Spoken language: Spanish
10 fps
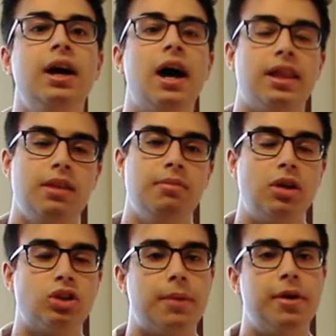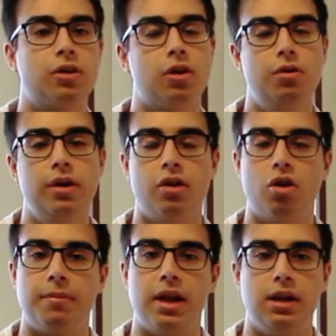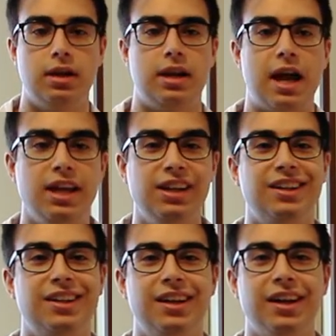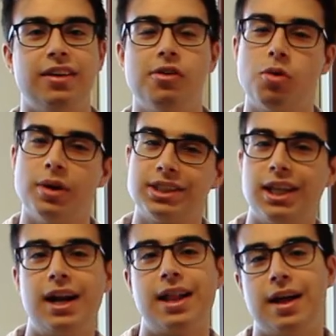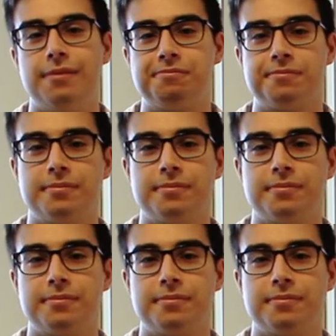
hacedmelo saber con un enorme like que no cuesta nada.